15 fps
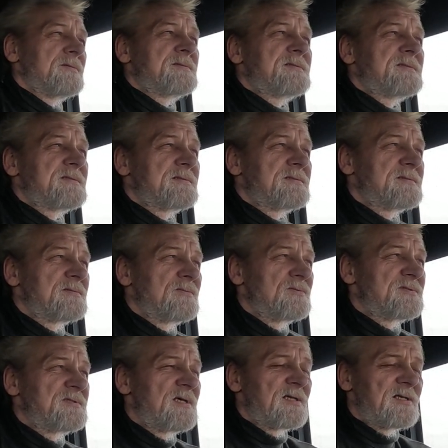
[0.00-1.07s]
z
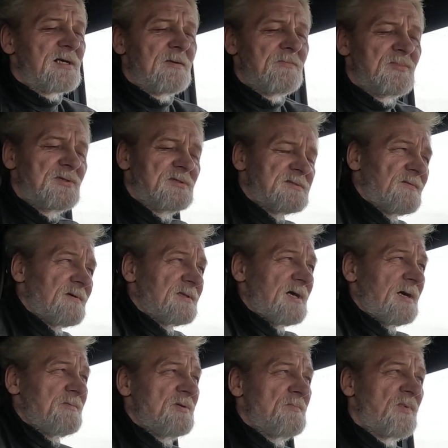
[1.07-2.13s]
usterkami, z
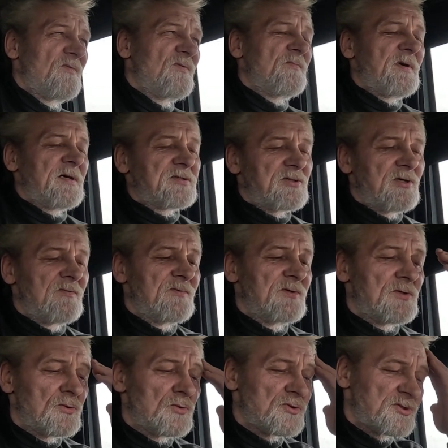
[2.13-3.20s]
wadami
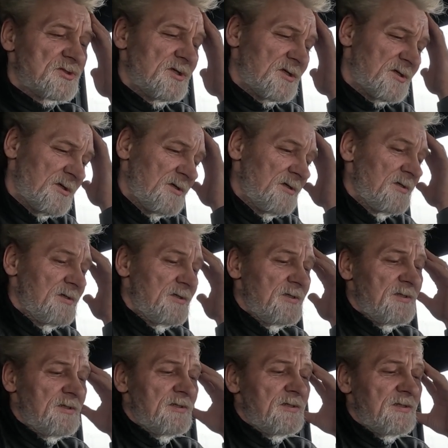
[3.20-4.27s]
powypadkowych różnych.
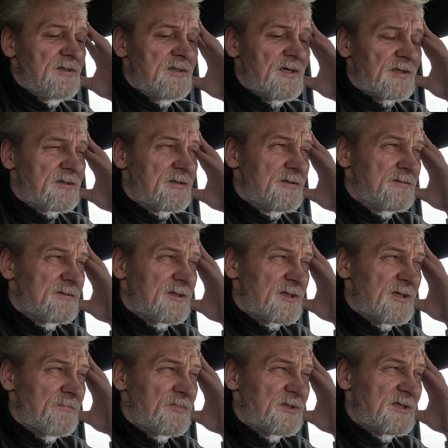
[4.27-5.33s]
I tak,
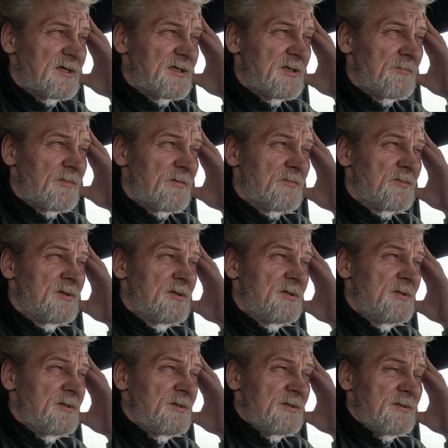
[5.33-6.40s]
takie pytanie mam,
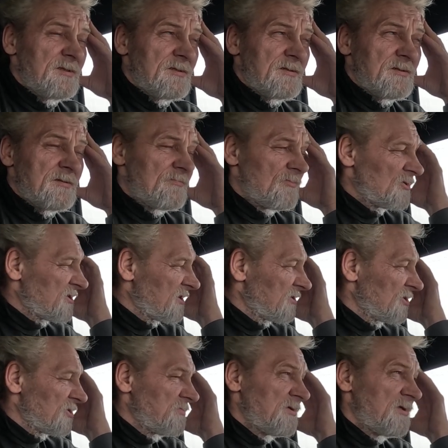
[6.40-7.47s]
może
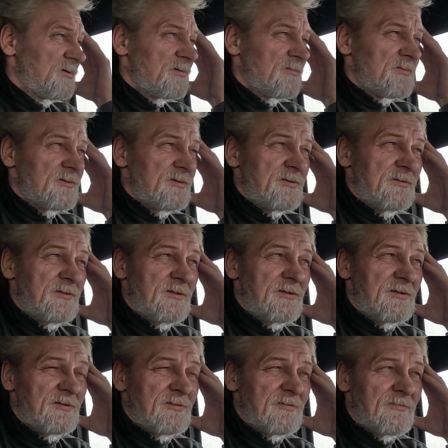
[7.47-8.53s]
ktoś mi
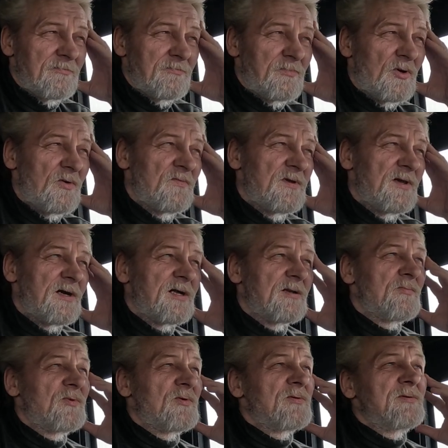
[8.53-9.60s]
powie
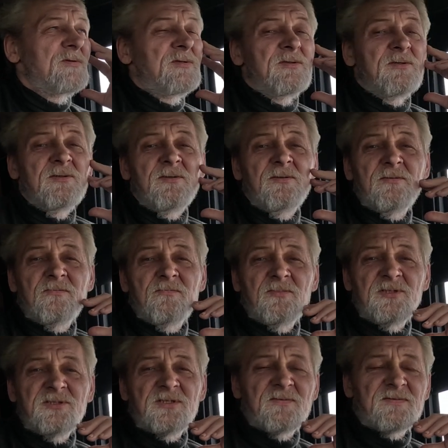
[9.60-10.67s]
albo
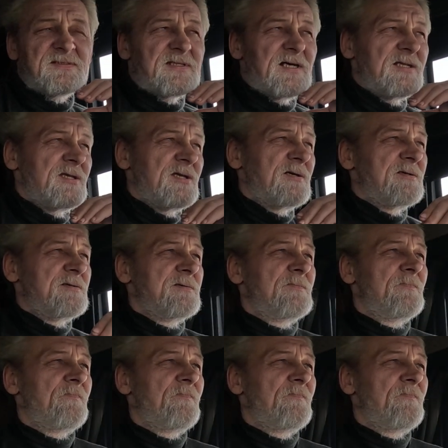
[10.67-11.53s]
będzie w stanie